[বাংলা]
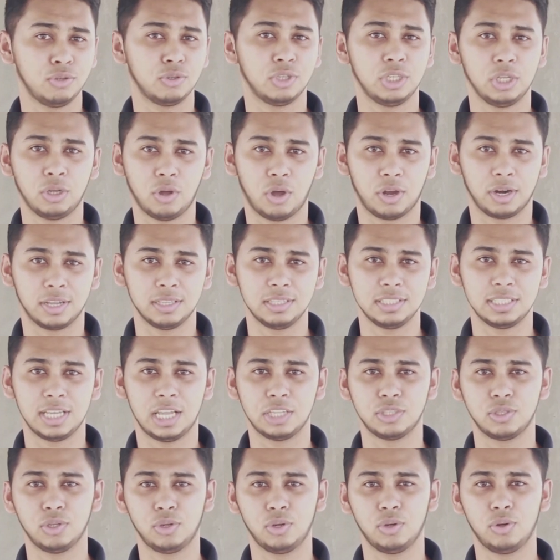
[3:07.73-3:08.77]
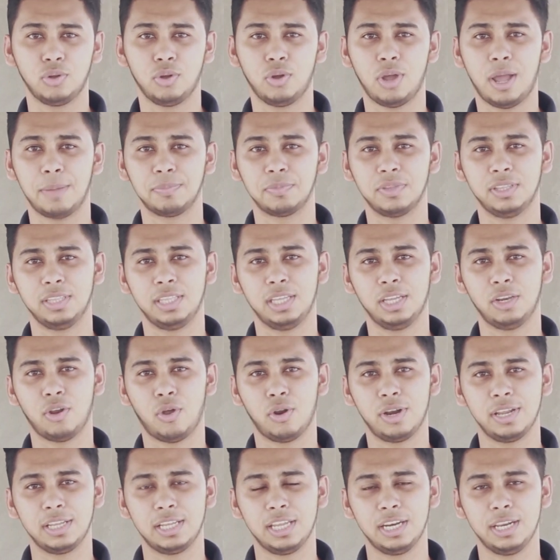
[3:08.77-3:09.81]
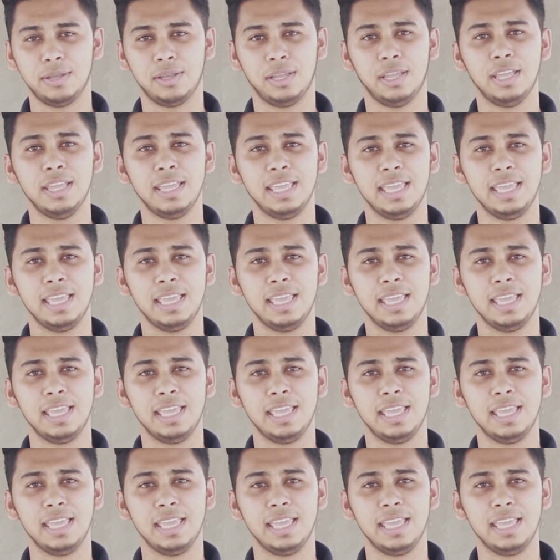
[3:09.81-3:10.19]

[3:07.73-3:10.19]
টিউশনে করান যার জন্য আপনাদের অনেকেরই